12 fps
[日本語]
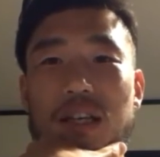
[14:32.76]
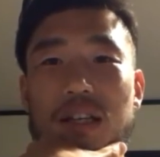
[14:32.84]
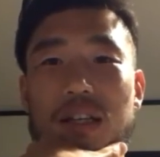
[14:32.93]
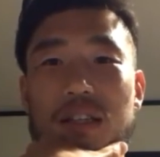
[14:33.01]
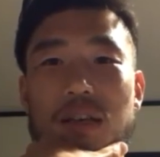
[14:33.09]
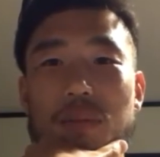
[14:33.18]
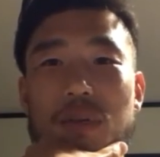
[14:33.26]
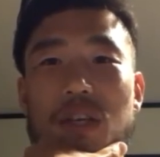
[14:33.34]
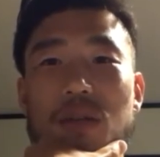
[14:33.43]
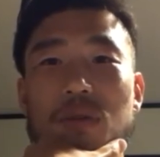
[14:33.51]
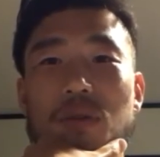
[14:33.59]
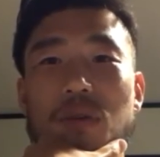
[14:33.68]
攻めて
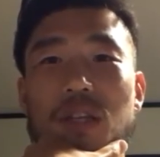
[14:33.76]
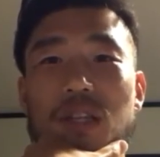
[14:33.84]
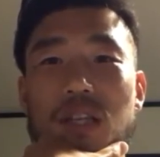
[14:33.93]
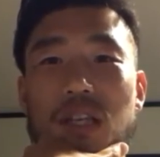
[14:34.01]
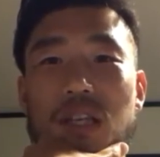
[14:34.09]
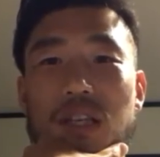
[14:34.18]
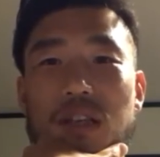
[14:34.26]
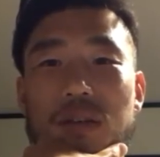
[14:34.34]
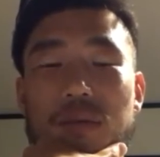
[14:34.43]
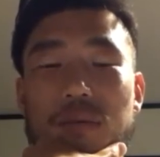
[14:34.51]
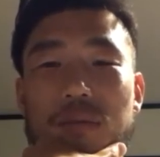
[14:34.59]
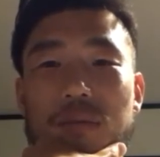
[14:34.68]
る時に、
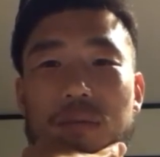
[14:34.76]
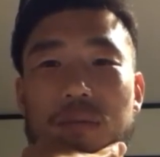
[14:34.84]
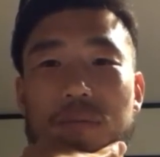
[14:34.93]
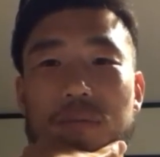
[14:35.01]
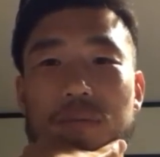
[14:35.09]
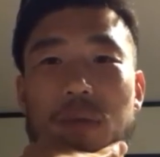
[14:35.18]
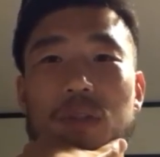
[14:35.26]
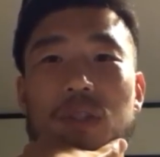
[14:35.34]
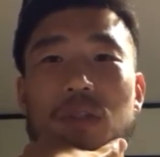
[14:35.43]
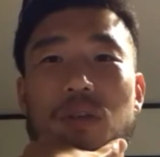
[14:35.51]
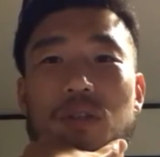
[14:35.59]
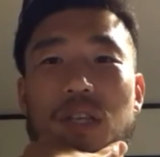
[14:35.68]
まあ、
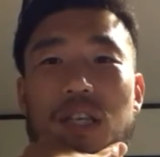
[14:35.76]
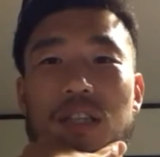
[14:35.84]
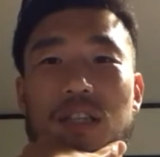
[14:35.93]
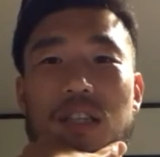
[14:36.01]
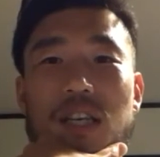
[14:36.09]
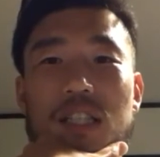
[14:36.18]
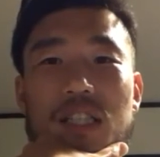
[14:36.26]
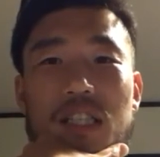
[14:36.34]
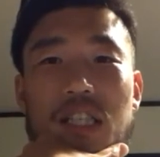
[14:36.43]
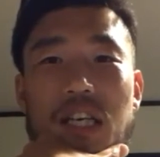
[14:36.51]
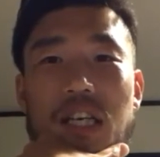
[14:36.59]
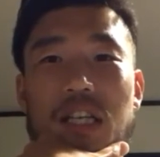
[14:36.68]
後ろで1対1に
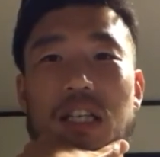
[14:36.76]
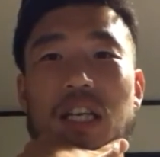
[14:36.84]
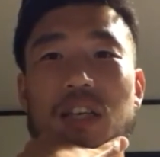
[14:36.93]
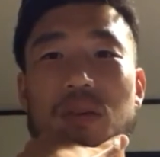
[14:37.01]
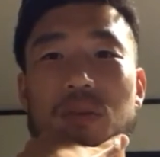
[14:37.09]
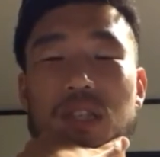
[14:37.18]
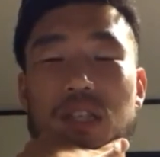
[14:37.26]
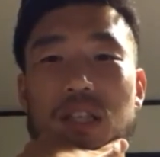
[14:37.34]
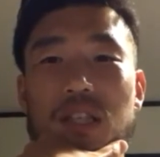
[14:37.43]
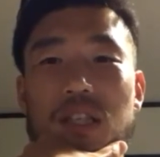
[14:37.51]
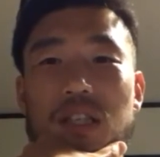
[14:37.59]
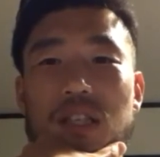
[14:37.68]
ならないよう
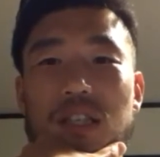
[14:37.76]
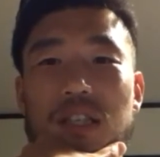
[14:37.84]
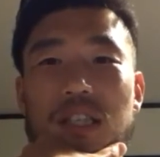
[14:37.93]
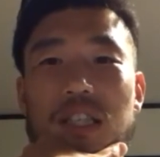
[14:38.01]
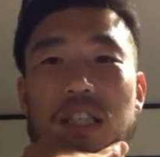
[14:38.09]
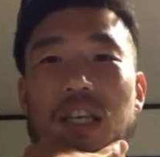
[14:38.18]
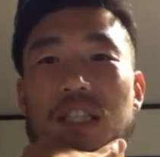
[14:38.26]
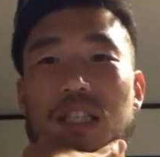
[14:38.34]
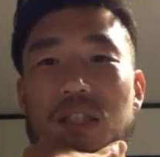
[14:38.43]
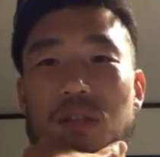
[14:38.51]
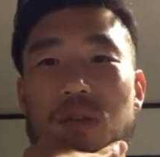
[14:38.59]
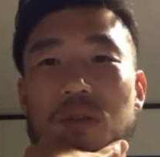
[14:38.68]
に2対
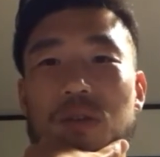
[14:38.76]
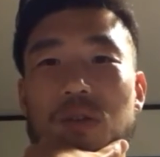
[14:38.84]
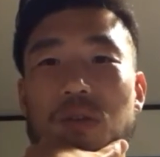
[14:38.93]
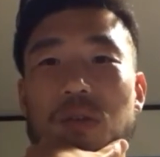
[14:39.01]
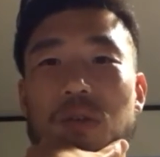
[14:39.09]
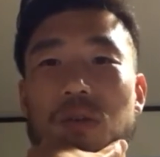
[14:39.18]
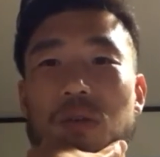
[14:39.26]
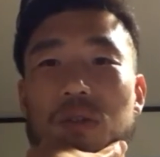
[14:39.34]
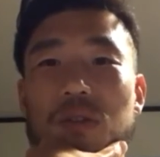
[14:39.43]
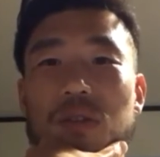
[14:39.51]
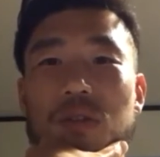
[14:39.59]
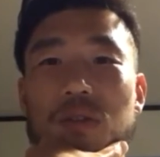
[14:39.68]
1の状況を作